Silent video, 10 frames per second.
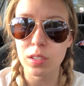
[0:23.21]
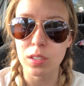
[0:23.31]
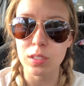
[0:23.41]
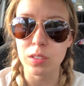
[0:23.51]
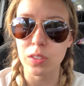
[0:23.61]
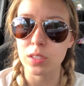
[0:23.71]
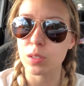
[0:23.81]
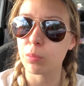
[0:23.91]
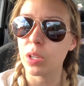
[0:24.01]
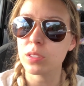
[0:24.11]
когда
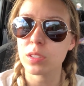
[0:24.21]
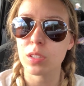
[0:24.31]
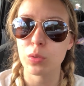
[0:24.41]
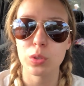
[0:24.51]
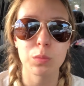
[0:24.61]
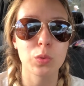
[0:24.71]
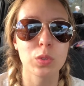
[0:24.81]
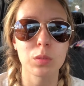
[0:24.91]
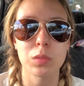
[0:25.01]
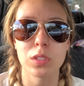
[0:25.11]
открывается банк с хорошим
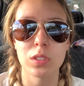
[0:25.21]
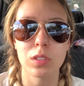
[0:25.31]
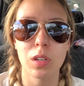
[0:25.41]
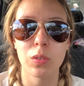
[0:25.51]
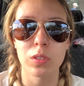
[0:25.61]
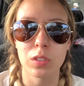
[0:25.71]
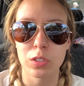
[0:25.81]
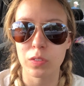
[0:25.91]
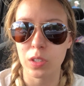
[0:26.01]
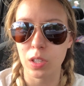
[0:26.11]
курсом здесь недалеко от
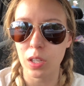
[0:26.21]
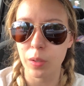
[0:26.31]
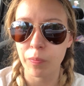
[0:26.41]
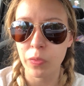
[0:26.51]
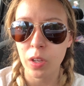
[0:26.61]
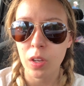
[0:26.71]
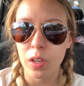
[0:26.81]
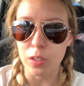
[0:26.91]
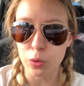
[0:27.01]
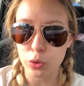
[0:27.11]
нашего отеля,
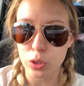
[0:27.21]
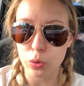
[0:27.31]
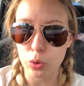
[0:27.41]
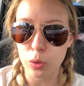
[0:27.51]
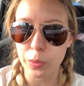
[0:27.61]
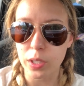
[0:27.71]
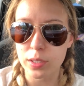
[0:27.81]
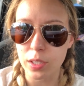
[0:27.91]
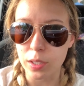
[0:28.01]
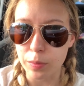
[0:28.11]
и Антон сейчас ушел
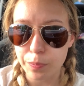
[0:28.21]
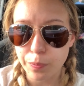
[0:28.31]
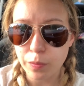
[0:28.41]
менять деньги.